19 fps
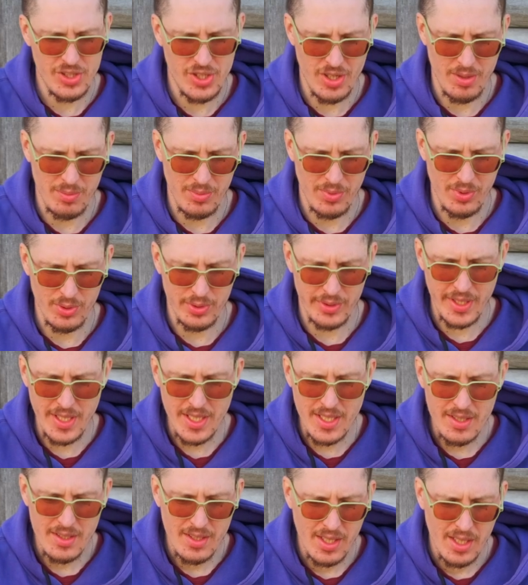чем
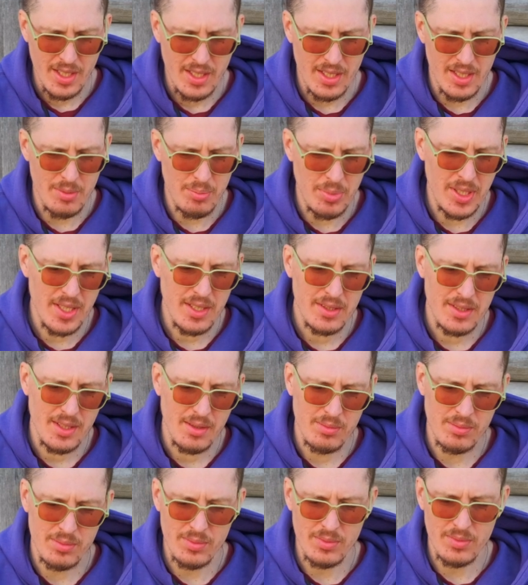O3, и при
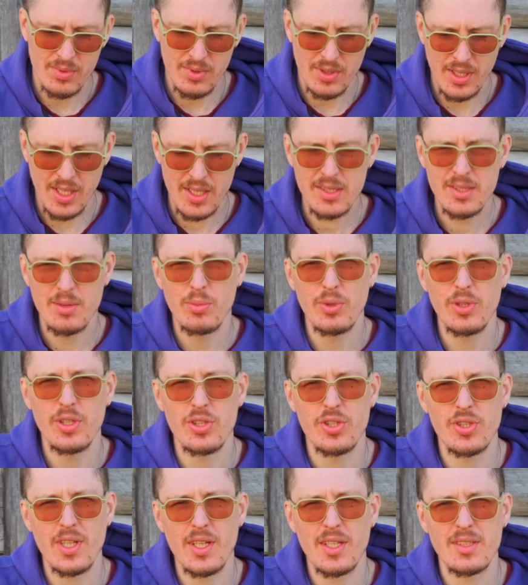этом гораздо более
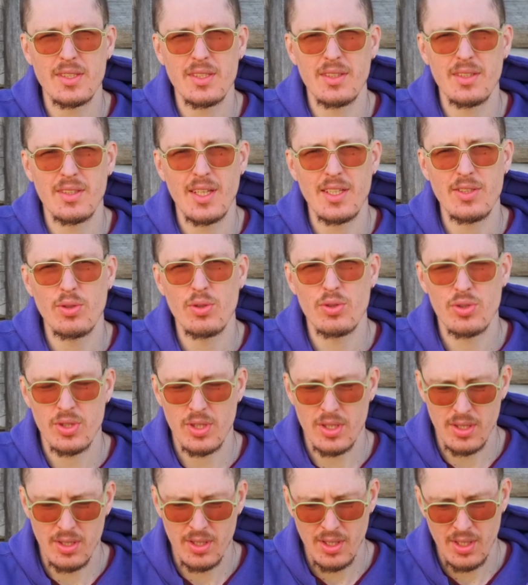считается
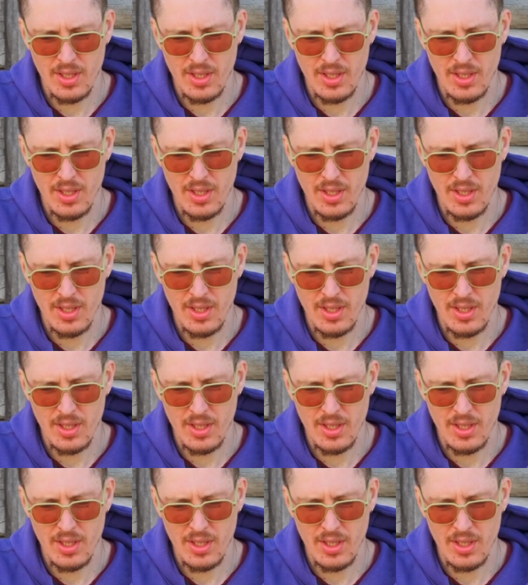надежной